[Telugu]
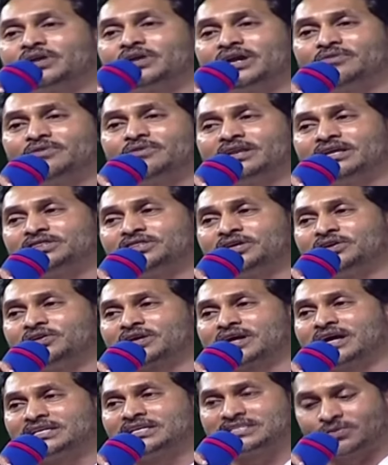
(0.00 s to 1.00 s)
కూడా వీళ్ళిద్దరూ
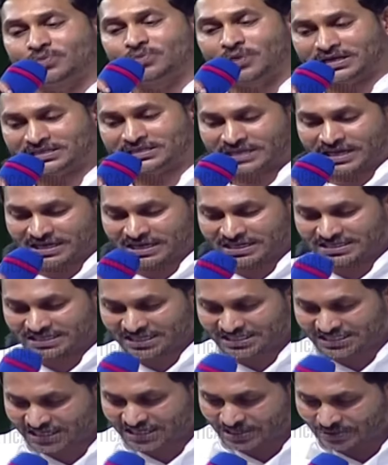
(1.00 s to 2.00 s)
కలిసి వాగ్దానం
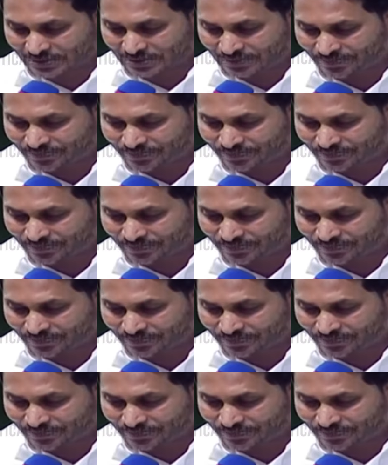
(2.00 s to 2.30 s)
చేశారు